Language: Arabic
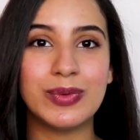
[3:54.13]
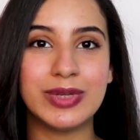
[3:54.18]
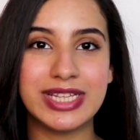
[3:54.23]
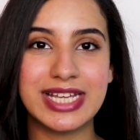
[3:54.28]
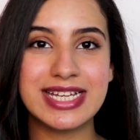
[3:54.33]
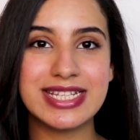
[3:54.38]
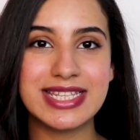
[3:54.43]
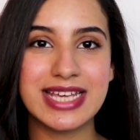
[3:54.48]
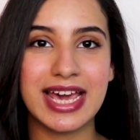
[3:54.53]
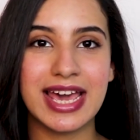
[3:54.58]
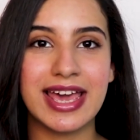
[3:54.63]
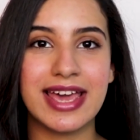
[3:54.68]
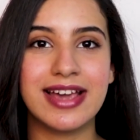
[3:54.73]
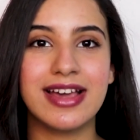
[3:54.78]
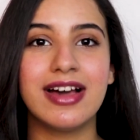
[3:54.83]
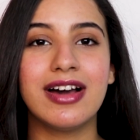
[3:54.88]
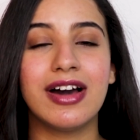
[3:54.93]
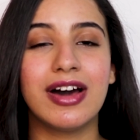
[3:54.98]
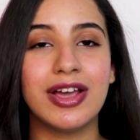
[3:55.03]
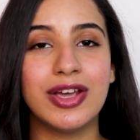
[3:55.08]
وتاسع
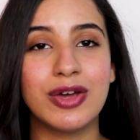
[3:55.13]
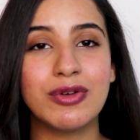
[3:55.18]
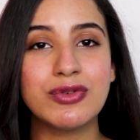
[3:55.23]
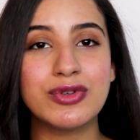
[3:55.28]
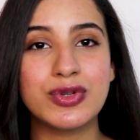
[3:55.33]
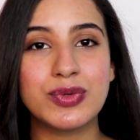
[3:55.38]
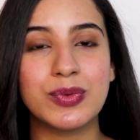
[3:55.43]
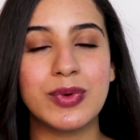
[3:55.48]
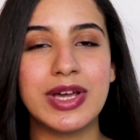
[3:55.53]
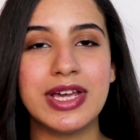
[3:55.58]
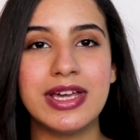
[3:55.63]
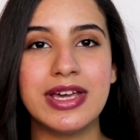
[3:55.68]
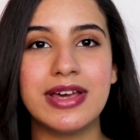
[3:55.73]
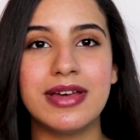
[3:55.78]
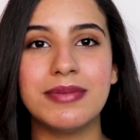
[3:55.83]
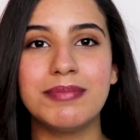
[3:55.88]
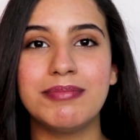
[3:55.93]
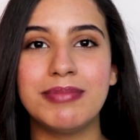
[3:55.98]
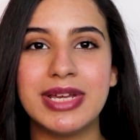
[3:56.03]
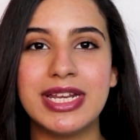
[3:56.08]
حاجة غيروا
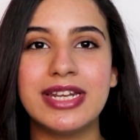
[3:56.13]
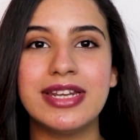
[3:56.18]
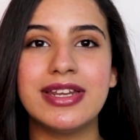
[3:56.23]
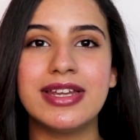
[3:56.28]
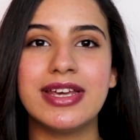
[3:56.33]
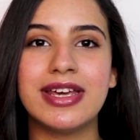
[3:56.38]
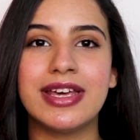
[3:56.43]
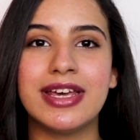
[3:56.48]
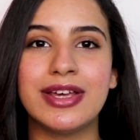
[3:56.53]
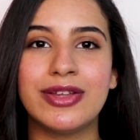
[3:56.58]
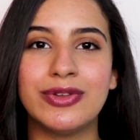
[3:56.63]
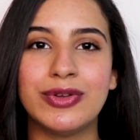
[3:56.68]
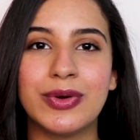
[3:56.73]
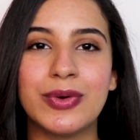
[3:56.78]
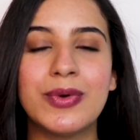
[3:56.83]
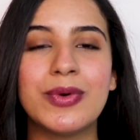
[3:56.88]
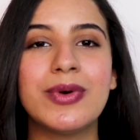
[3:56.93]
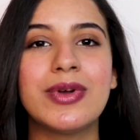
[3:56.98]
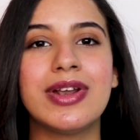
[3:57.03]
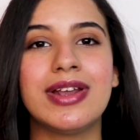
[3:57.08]
شوية من آه،
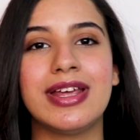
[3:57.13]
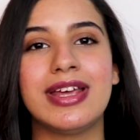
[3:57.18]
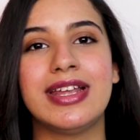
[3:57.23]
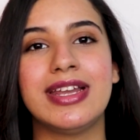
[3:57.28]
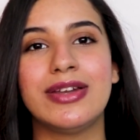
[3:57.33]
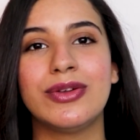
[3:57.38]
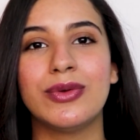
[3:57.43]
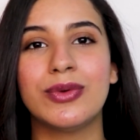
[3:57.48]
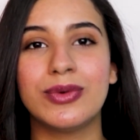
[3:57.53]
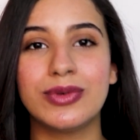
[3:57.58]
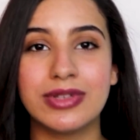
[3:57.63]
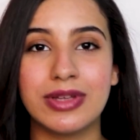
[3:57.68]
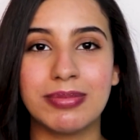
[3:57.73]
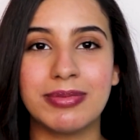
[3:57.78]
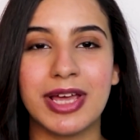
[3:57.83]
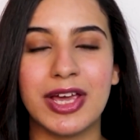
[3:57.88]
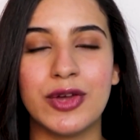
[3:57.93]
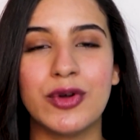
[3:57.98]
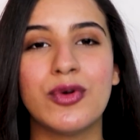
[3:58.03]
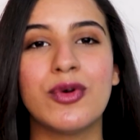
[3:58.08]
ديكور الأوضة
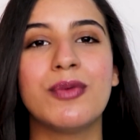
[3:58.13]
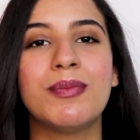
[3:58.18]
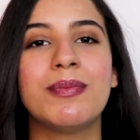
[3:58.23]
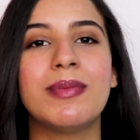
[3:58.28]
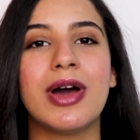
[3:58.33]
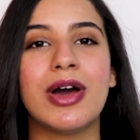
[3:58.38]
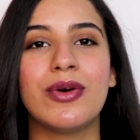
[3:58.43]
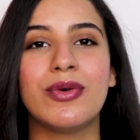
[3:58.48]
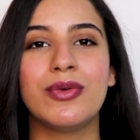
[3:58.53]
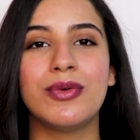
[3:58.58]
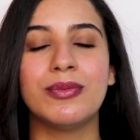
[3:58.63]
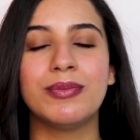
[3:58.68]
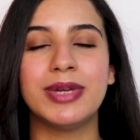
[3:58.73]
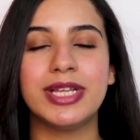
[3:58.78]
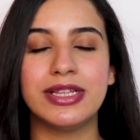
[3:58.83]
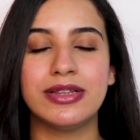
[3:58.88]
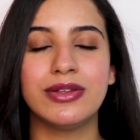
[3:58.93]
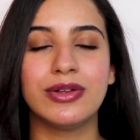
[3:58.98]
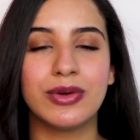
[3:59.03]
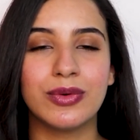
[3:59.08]
بتاعكم أو
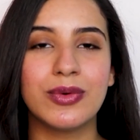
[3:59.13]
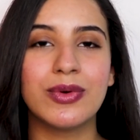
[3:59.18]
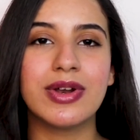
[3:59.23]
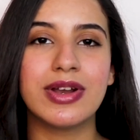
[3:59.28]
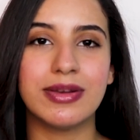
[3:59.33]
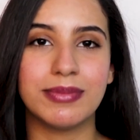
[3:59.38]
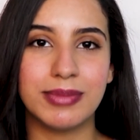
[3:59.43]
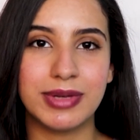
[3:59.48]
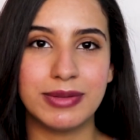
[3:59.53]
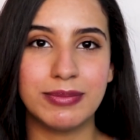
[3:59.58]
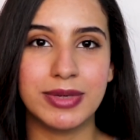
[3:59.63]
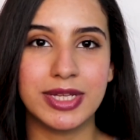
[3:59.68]
من ديكور البيت